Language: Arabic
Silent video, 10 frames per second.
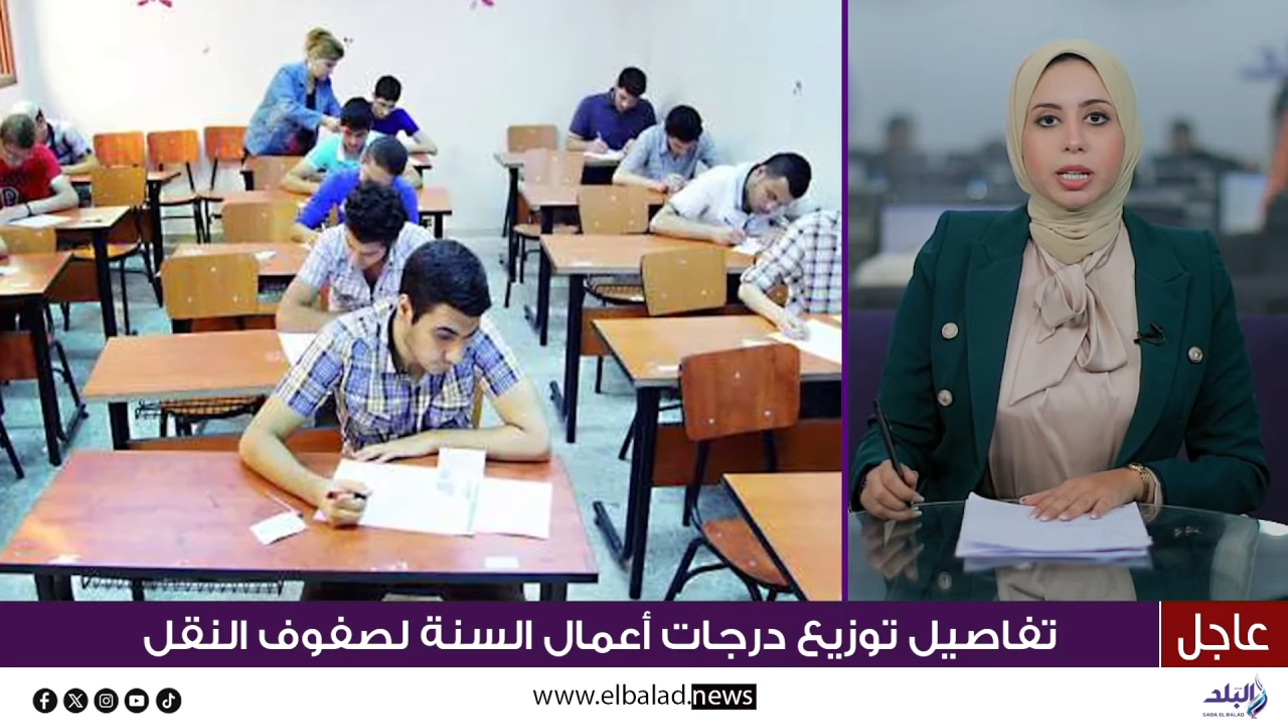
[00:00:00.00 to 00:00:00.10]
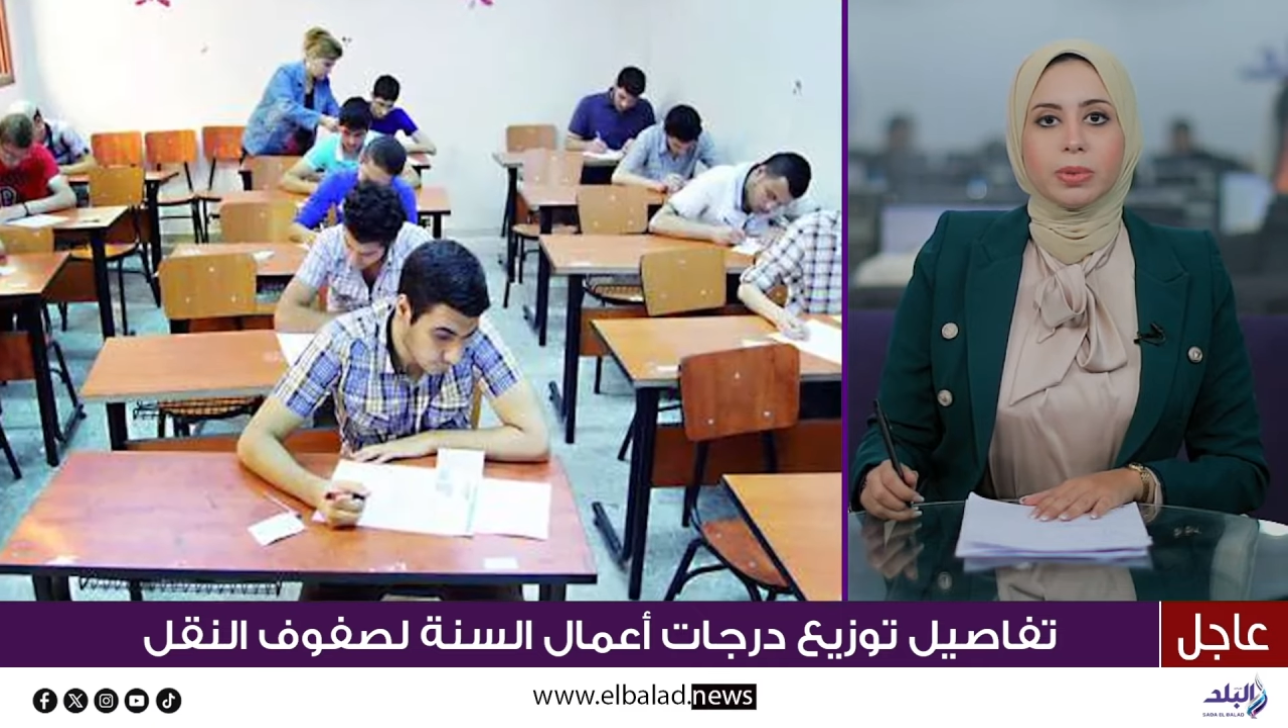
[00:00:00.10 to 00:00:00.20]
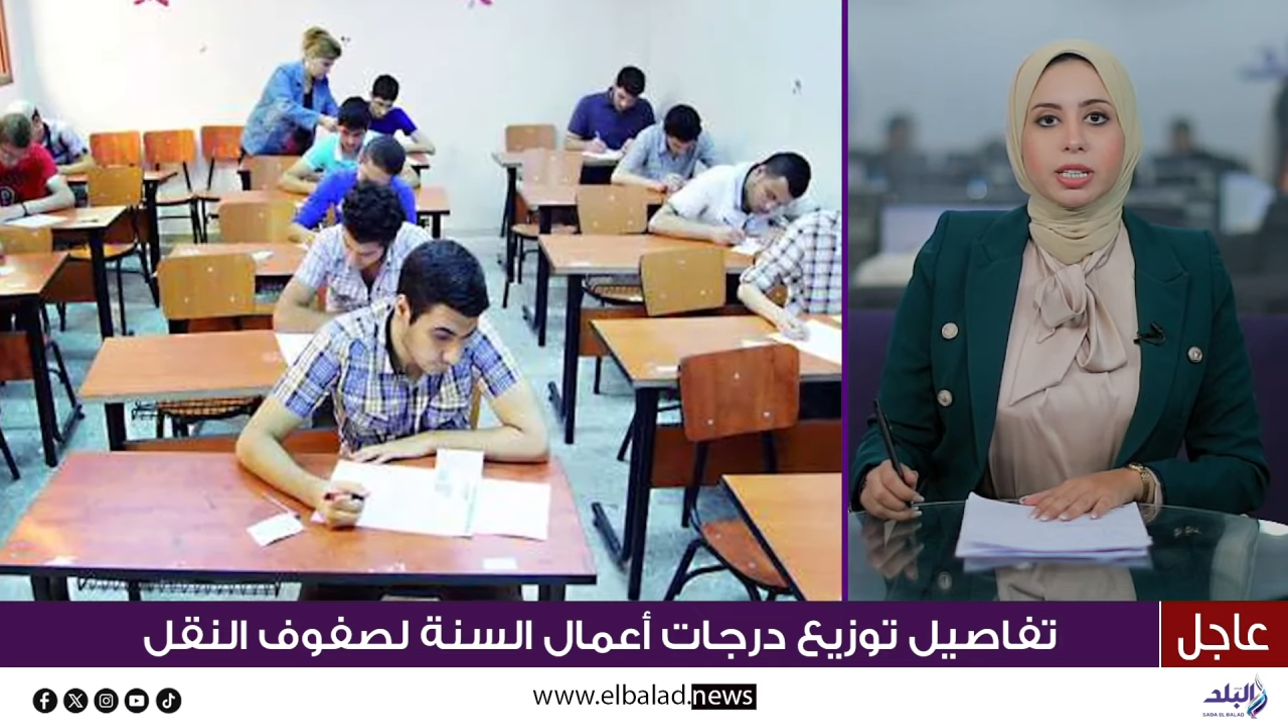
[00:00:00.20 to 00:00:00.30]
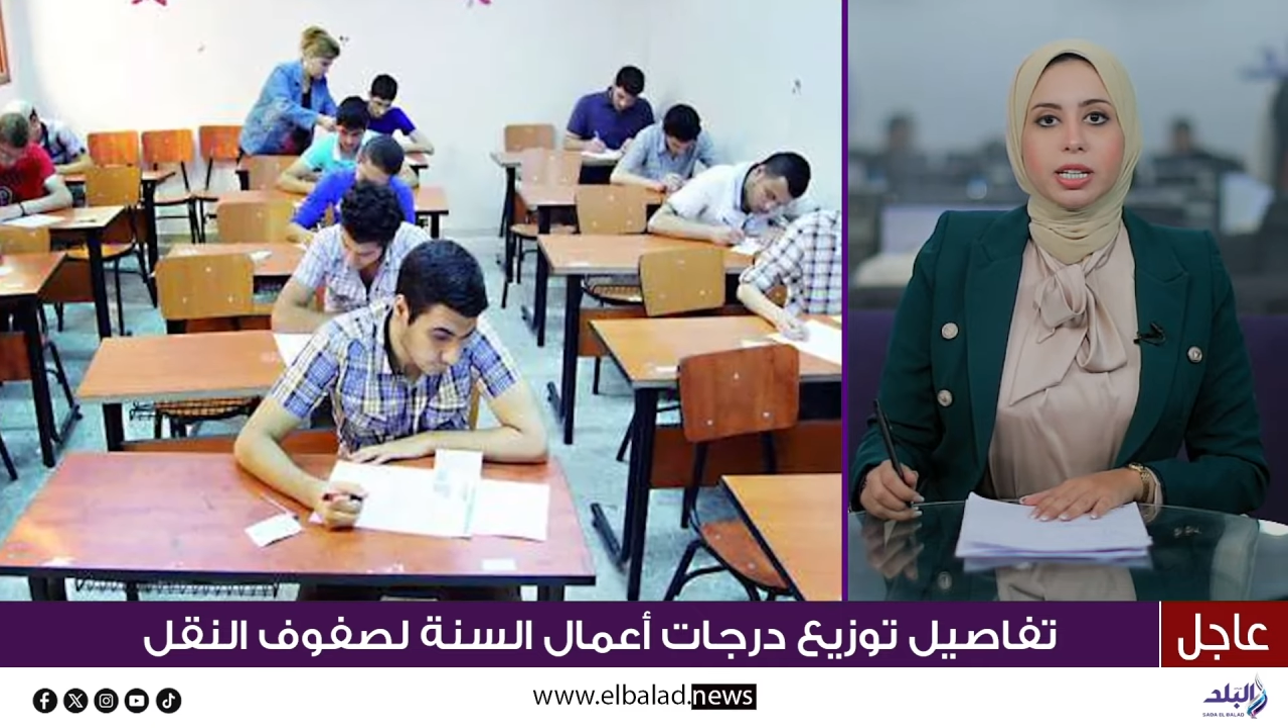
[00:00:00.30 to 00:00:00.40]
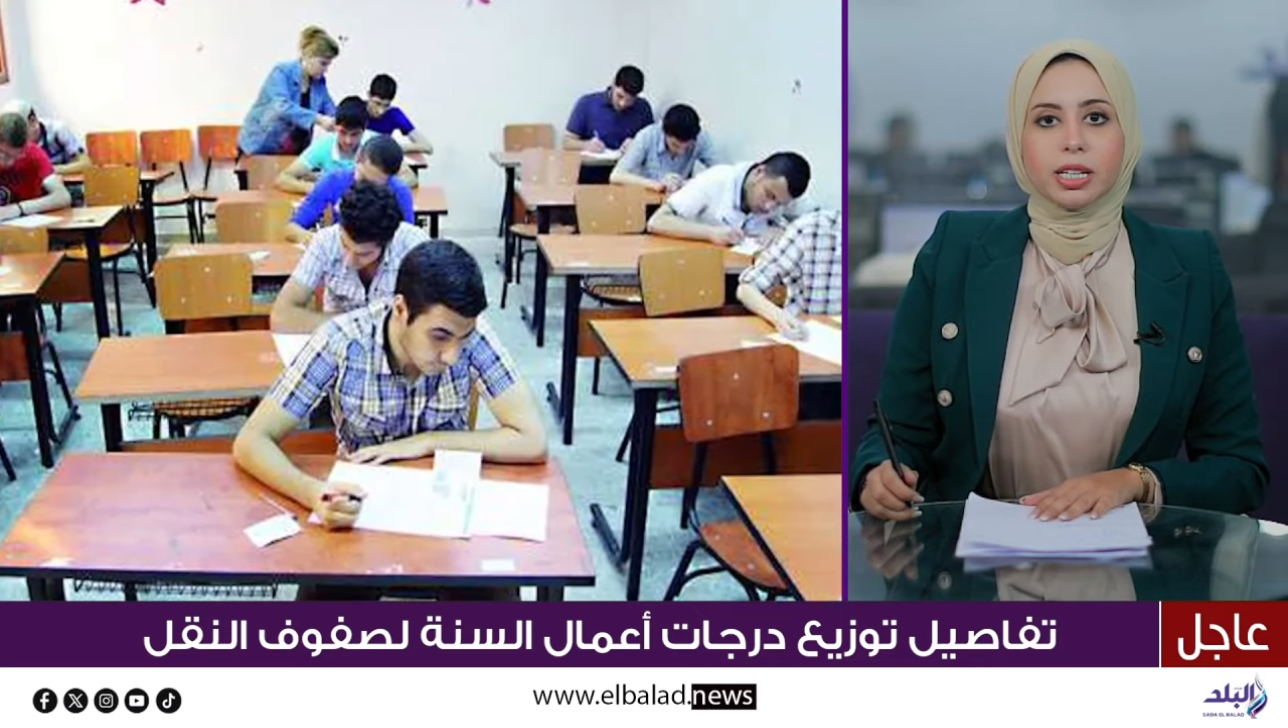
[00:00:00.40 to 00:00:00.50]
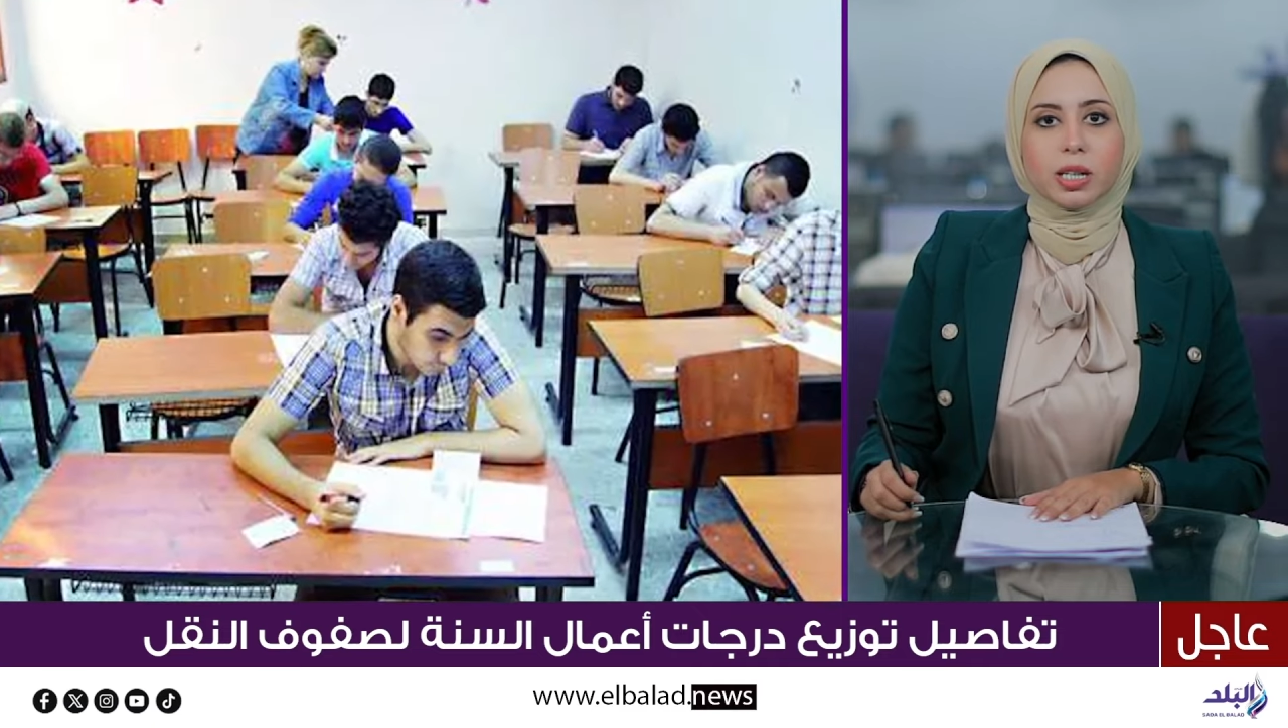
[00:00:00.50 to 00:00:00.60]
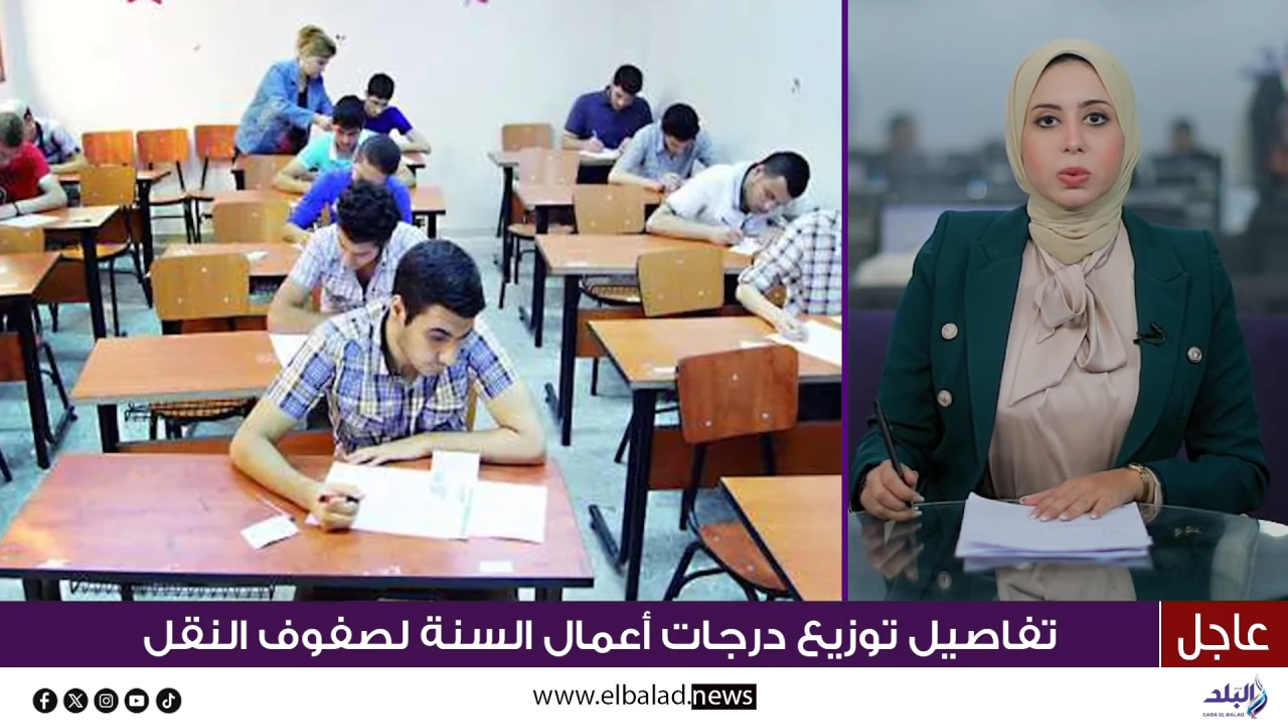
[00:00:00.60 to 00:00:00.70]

البدنية